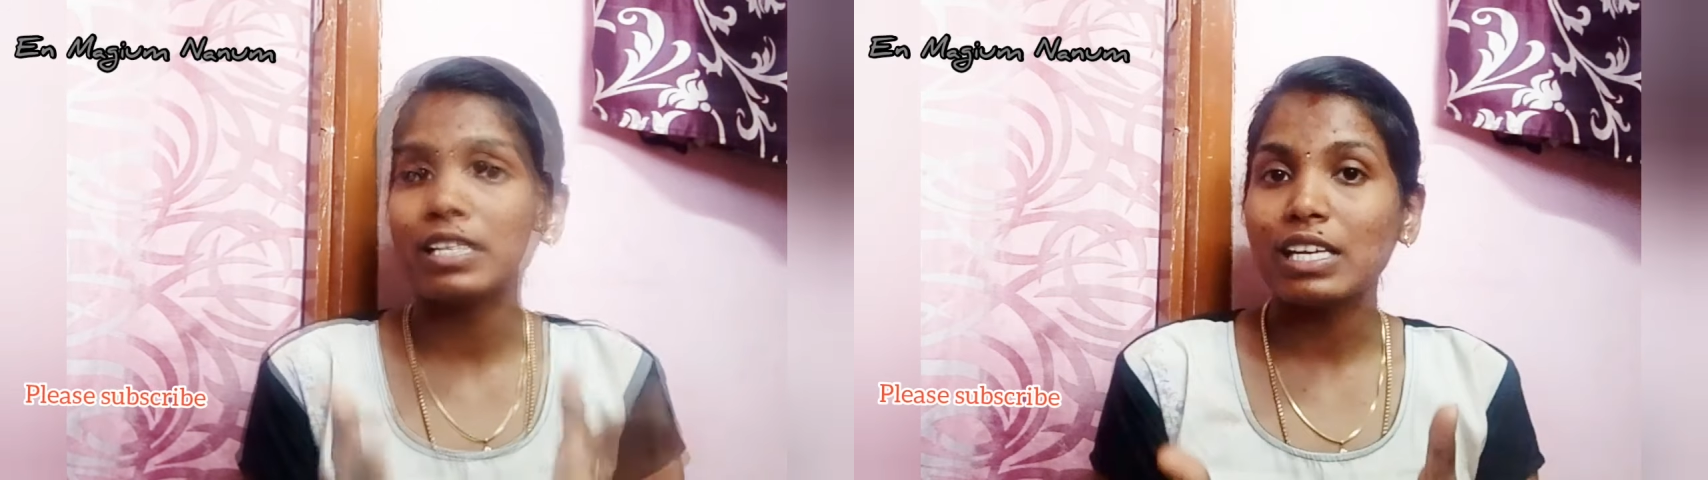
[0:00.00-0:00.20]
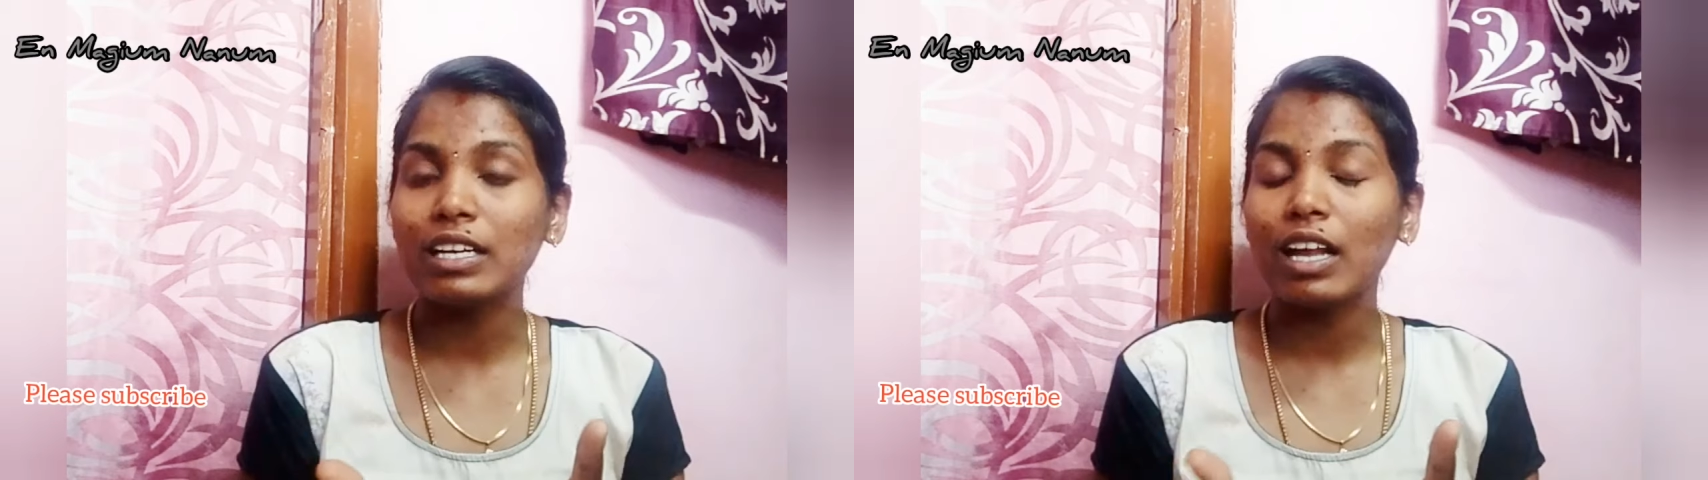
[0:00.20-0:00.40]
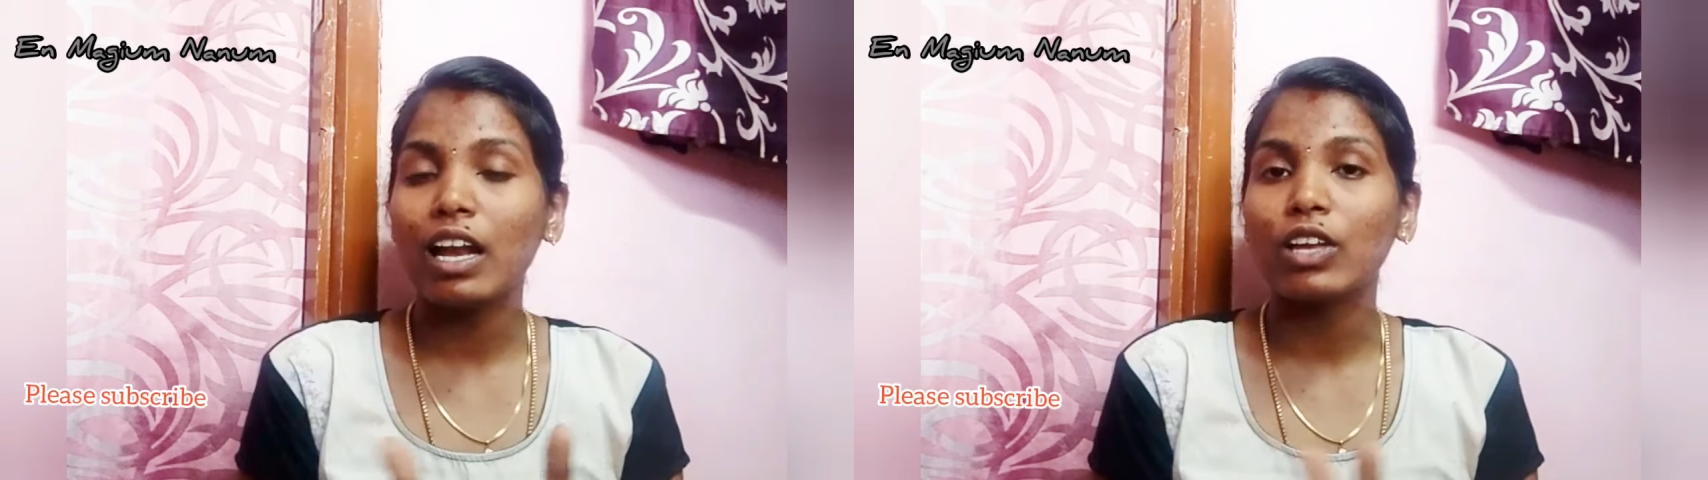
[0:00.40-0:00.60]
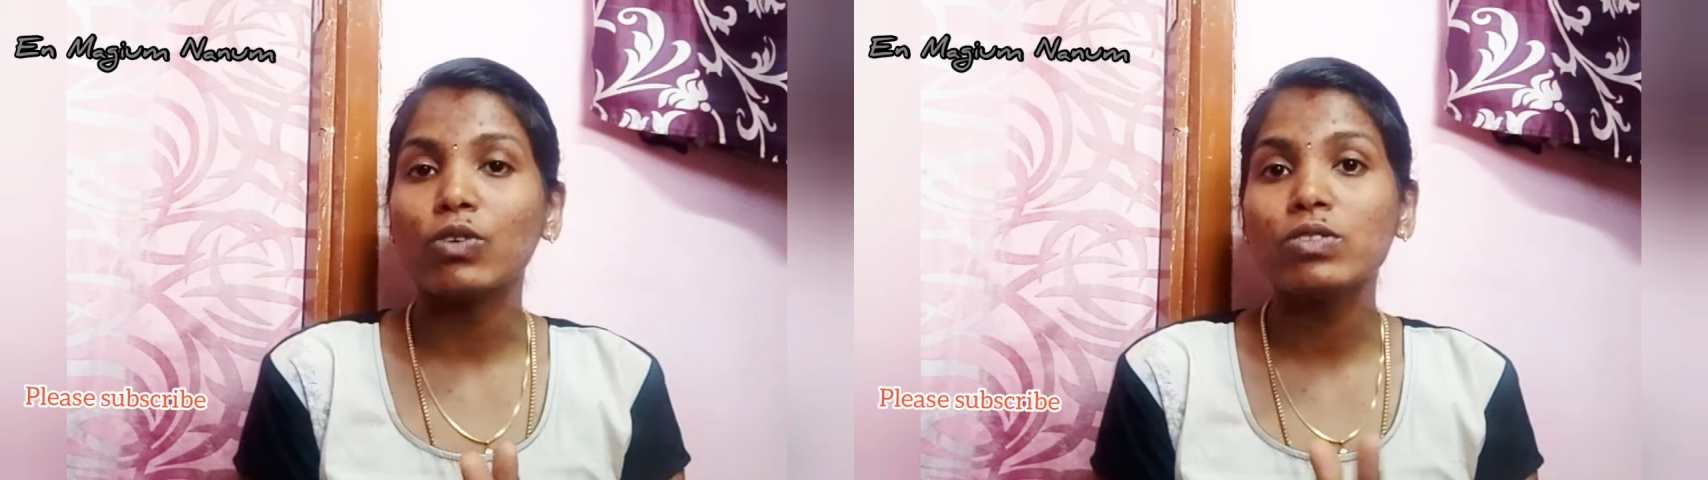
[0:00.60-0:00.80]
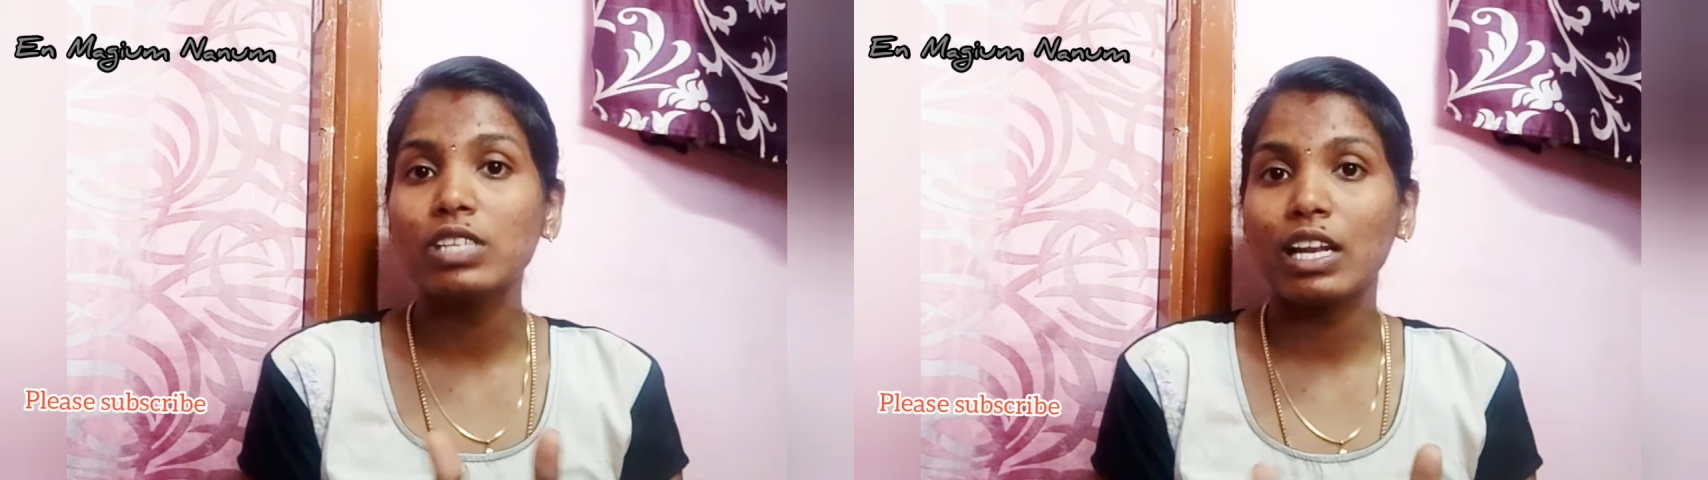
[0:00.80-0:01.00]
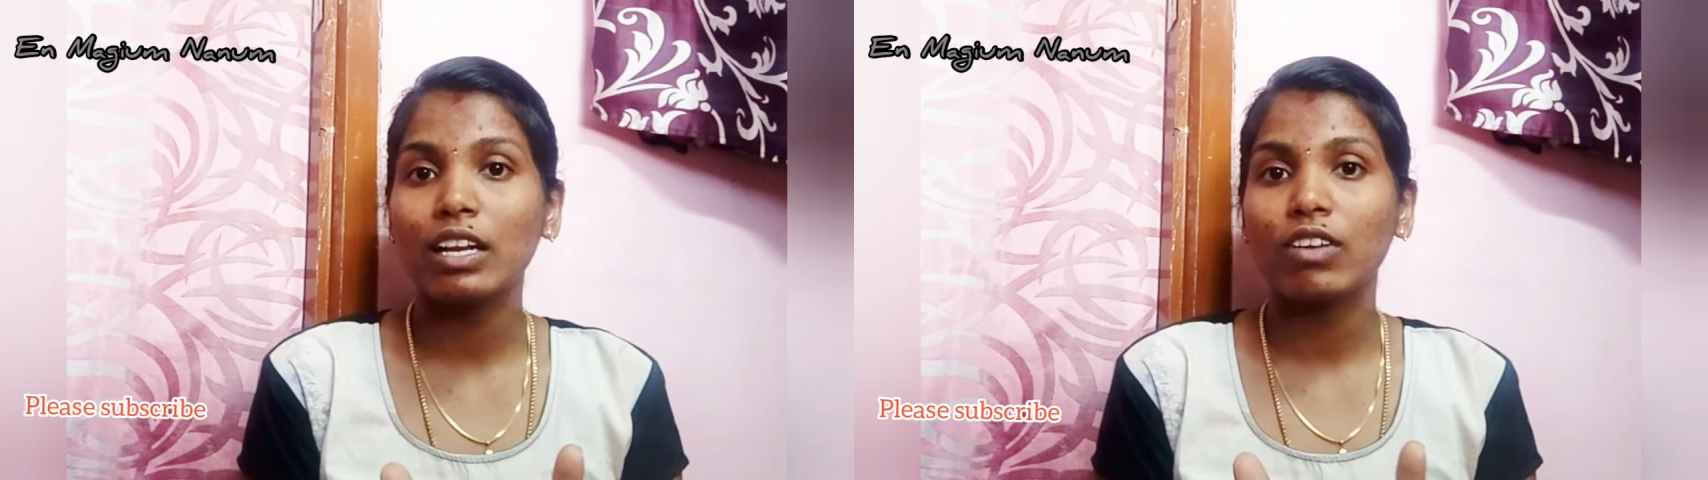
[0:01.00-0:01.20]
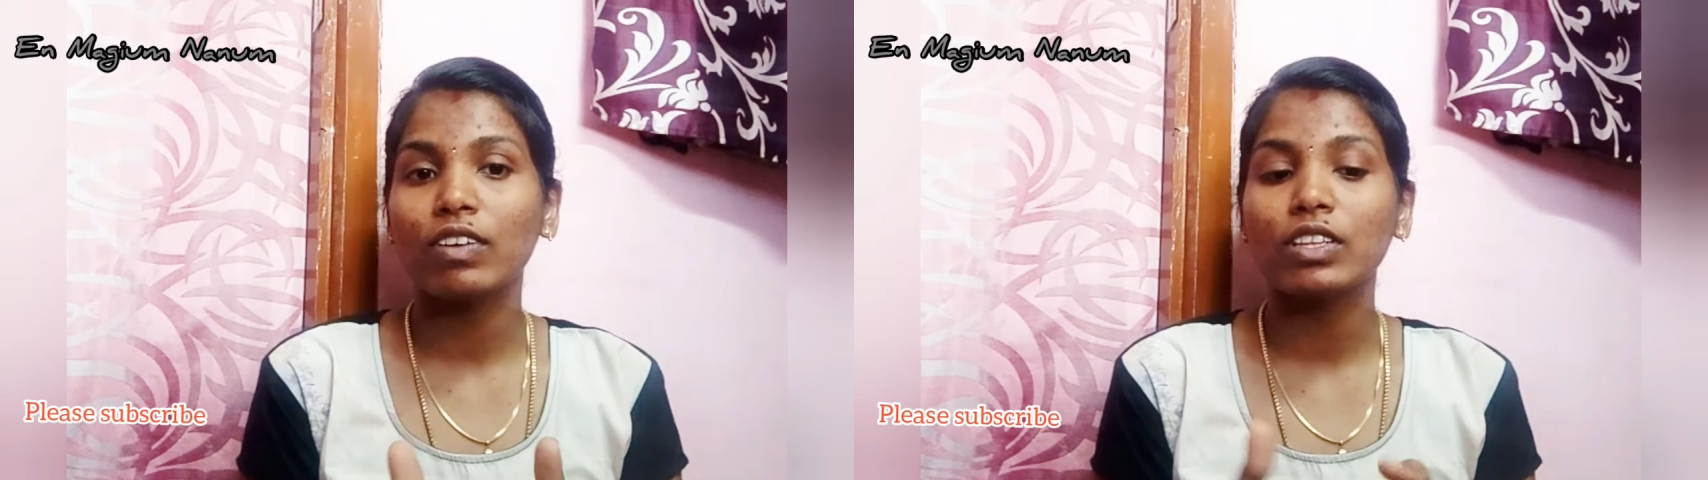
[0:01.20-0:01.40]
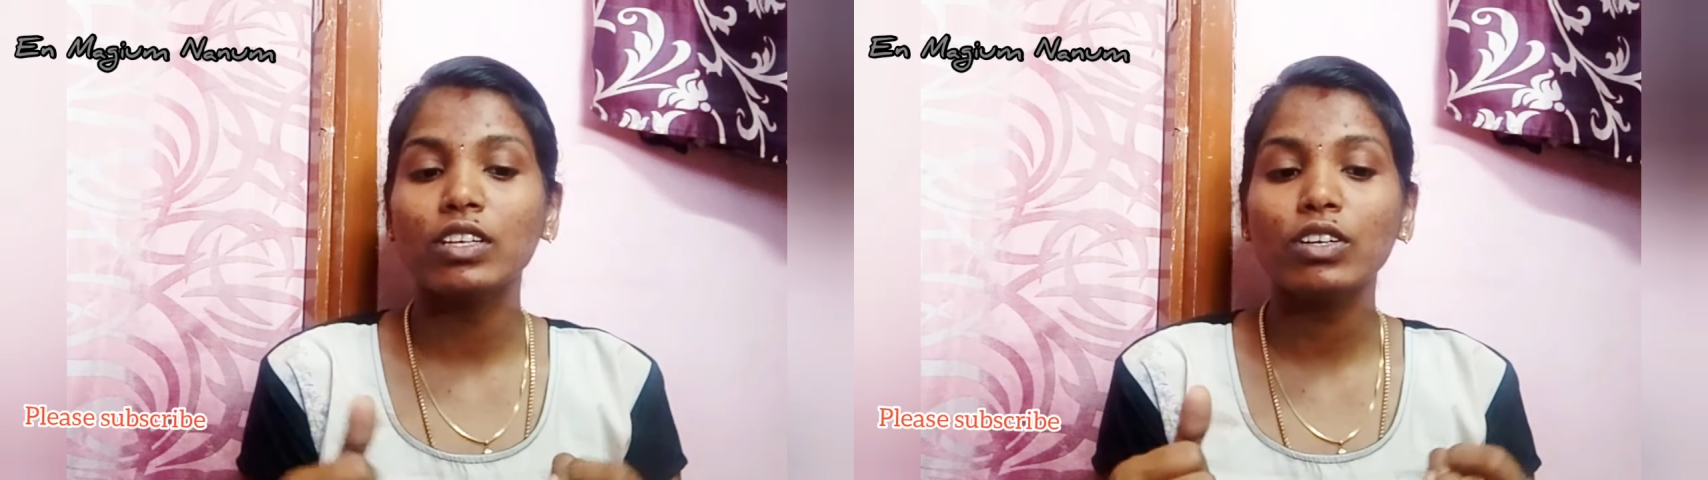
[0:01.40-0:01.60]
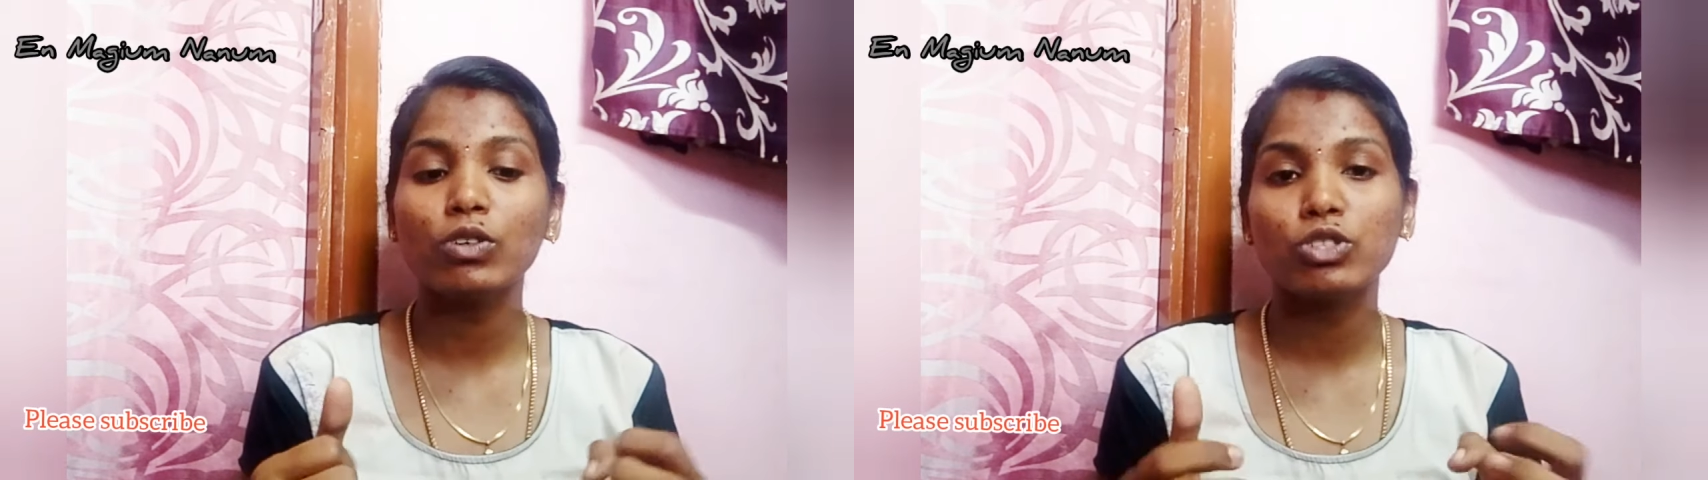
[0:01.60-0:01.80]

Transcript: பிளசண்டாலையும் சிலருக்கு வந்து